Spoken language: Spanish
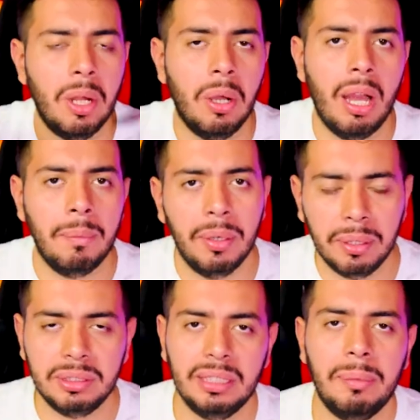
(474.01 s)
pero Among
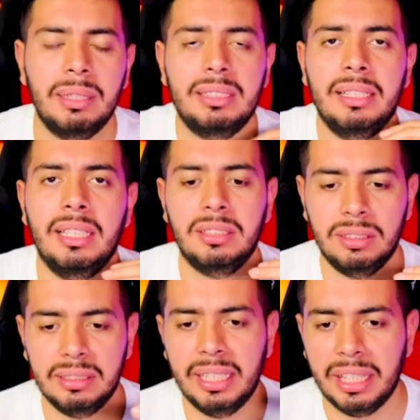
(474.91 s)
Us tiene bastantes
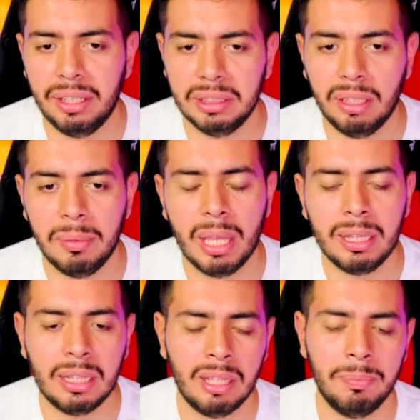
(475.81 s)
seguidores todavía,
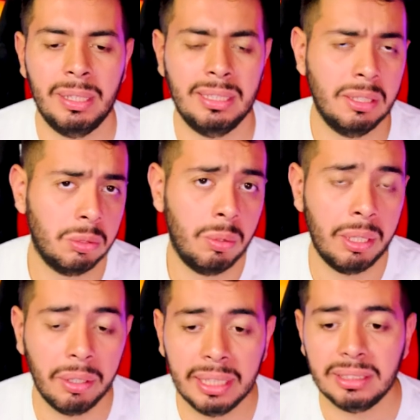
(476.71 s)
bastantes
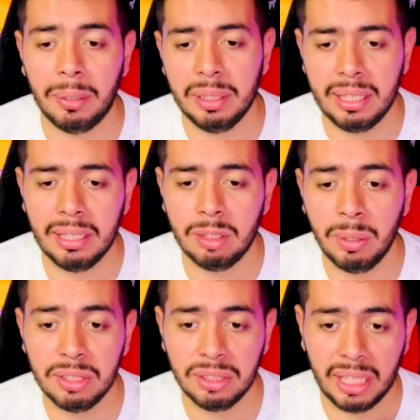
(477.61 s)
jugadores. Ahorita en Twitch